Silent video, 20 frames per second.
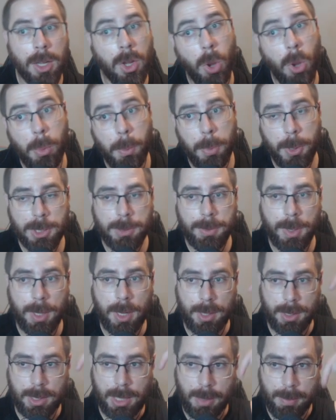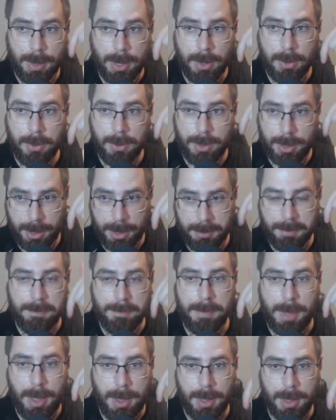Como podéis ver, debajo de
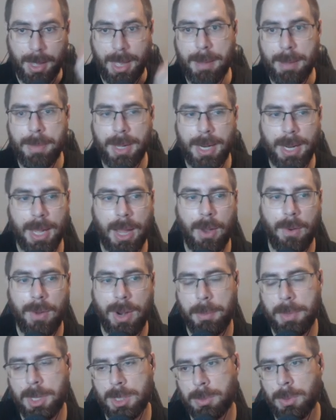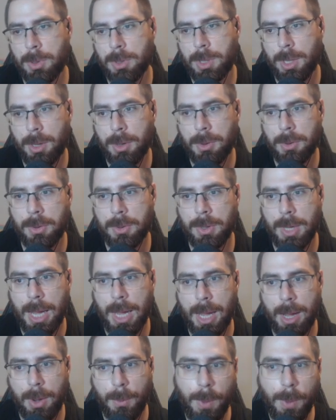mi cámara ahora mismo tengo
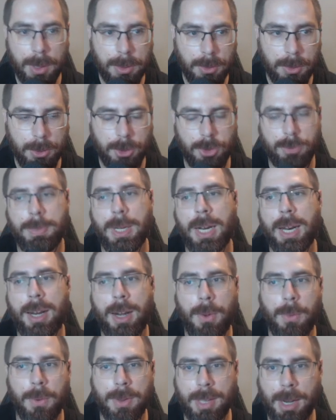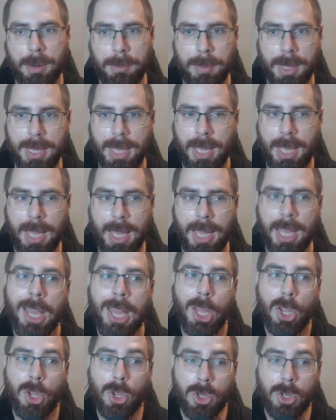a Wandus para recordarme de que
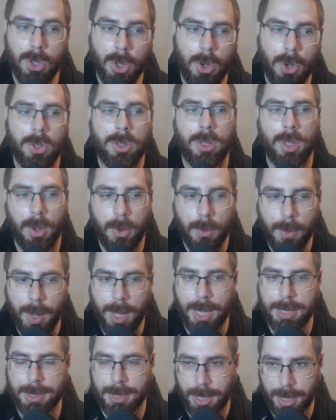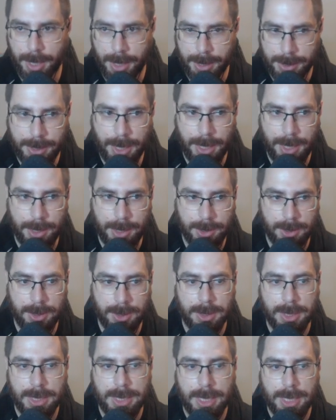no tengo que gastar cristales.
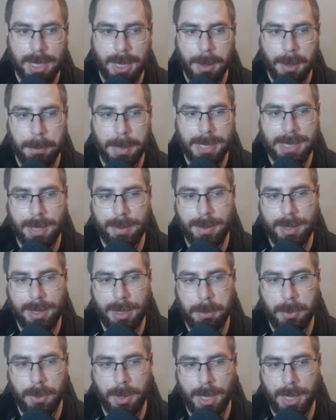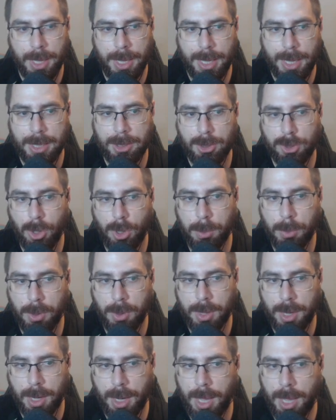Básicamente porque estoy muy
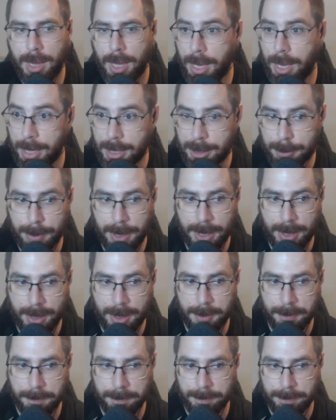cerquita del Spark